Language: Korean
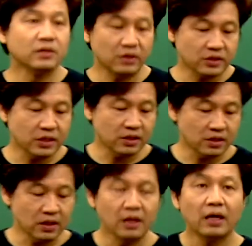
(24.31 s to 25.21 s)

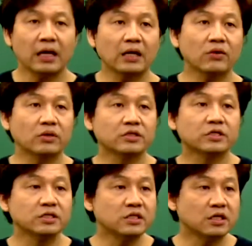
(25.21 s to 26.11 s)
특성은 학교는
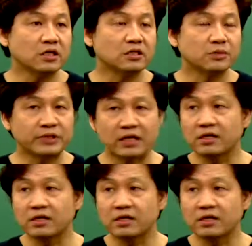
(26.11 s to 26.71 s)
전체를 전부 다